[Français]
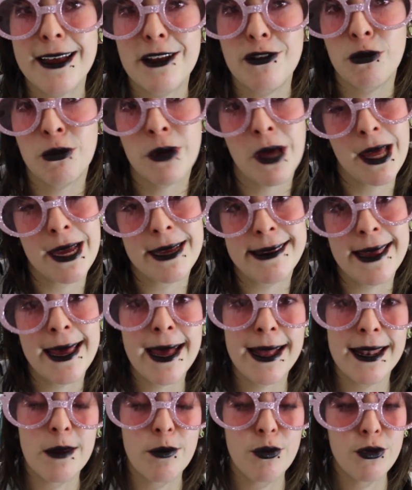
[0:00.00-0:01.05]
elle a son caractère,
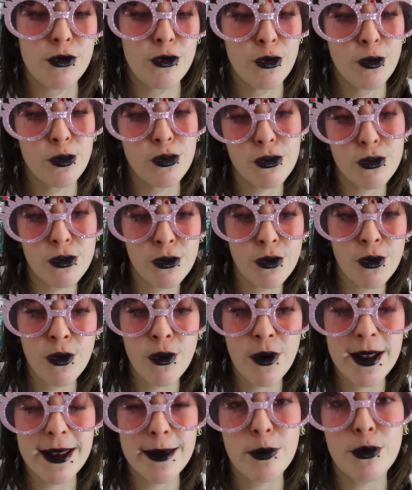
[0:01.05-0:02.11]
elle est plutôt
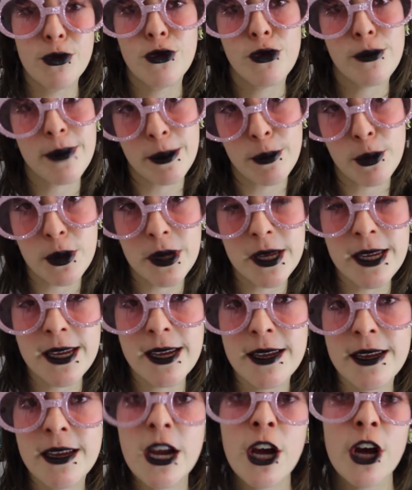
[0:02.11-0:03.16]
bougon, elle est plutôt mal
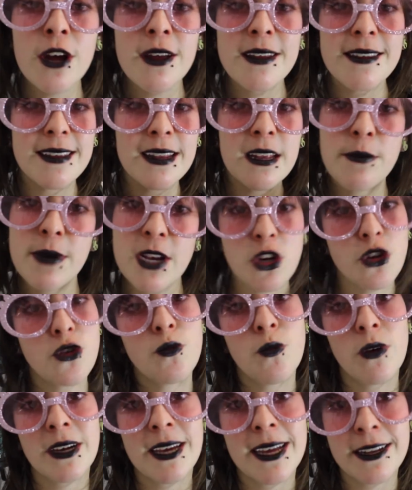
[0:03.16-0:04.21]
malpolie, c'est l'image du
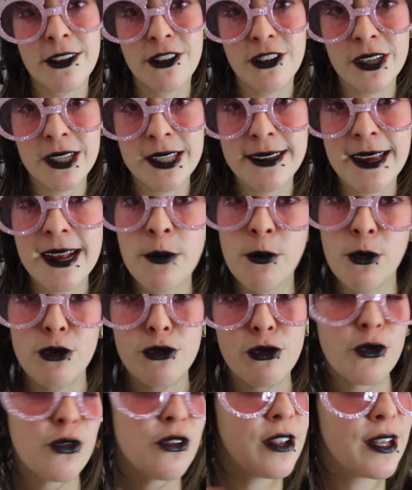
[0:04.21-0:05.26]
moins qu'elle donne d'elle, mais au
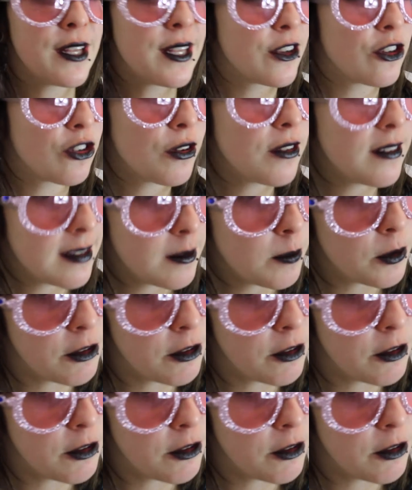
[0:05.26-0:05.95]
fond c'est une gentille